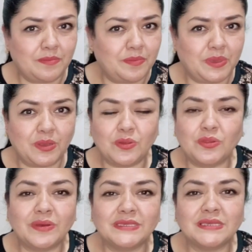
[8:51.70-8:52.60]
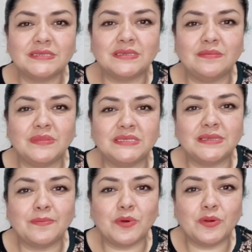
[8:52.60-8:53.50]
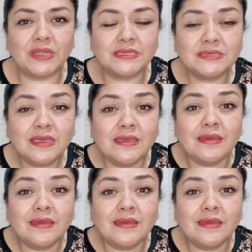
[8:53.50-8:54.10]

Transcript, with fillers: Pero no es así, mis amores.